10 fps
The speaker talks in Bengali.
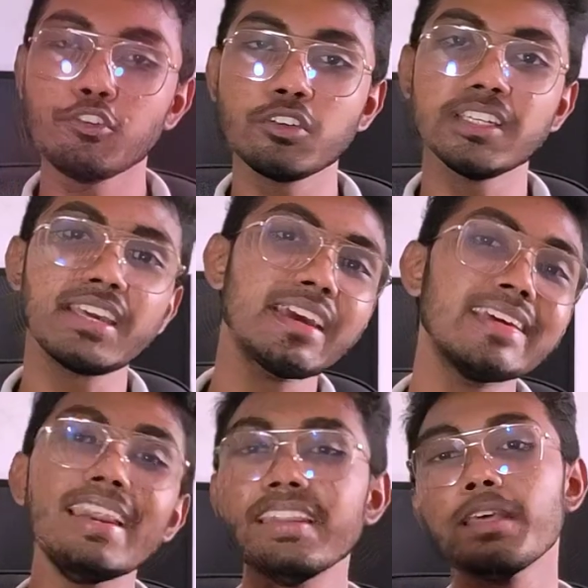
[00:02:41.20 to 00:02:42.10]
এই ফোনটিকে
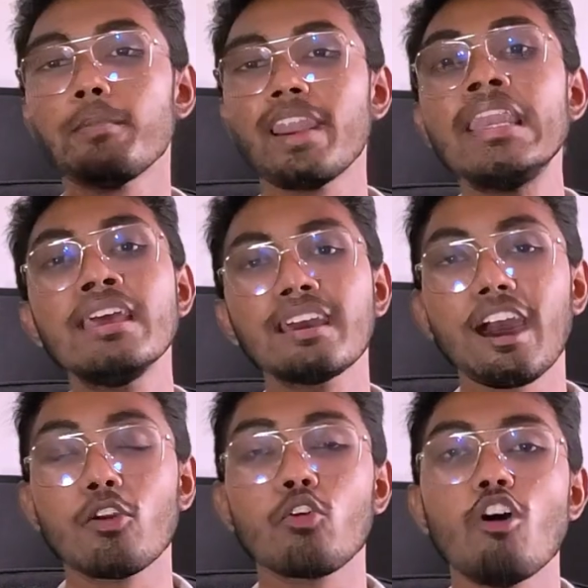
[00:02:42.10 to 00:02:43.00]
কিনে নিতে পারেন
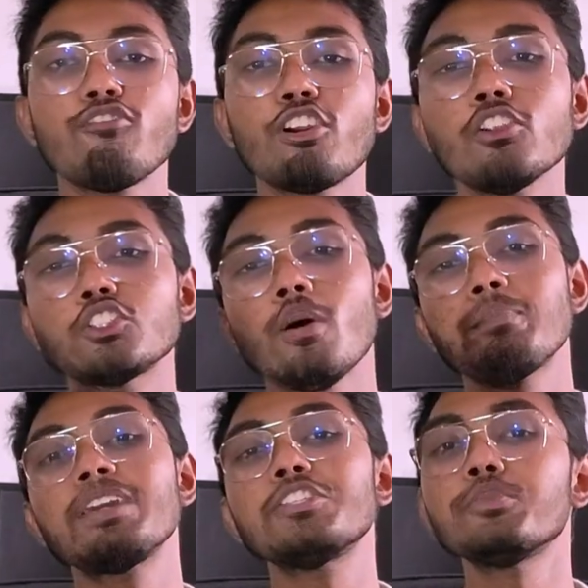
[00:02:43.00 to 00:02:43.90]
কারণ ওভারঅল সব
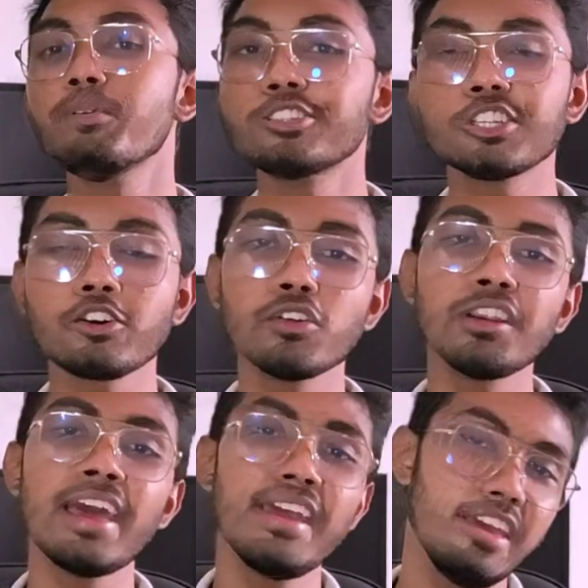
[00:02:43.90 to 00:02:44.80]
কিছু বিবেচনা করলে